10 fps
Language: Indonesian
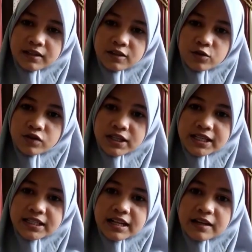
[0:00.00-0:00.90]
Makin
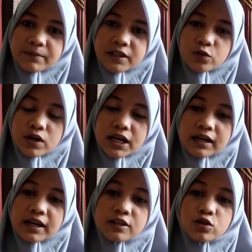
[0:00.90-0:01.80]
sukses dalam
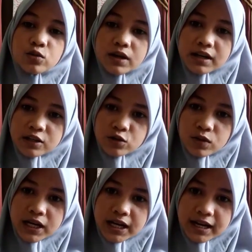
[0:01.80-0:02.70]
menyuarakan
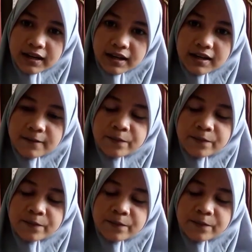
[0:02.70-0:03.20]
suara-suara anak,